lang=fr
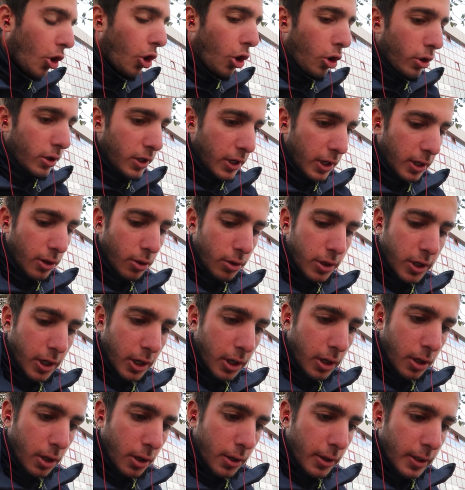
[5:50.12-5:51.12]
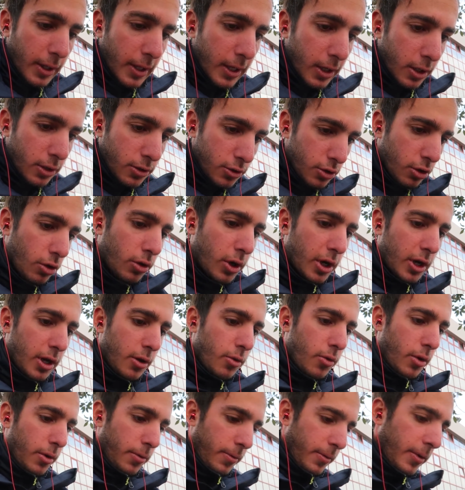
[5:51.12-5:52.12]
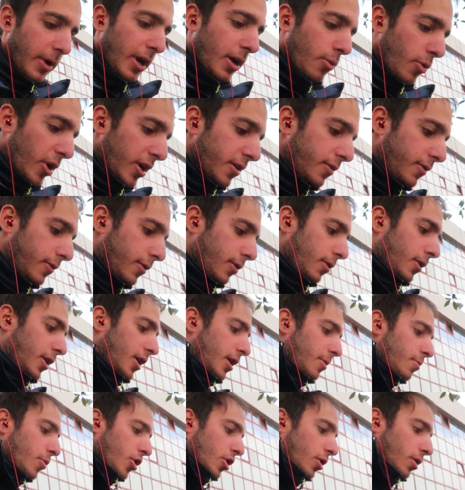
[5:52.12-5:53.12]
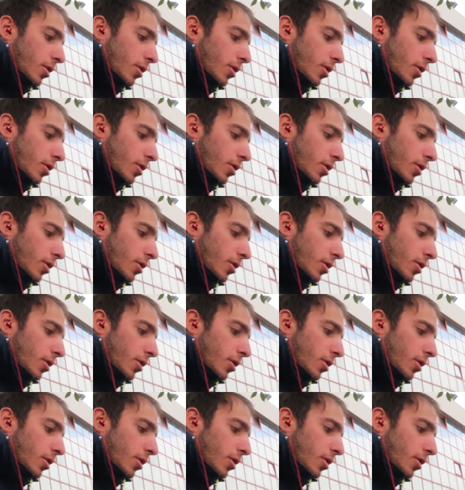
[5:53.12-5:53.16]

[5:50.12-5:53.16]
Ok, ok. So I I write uh, him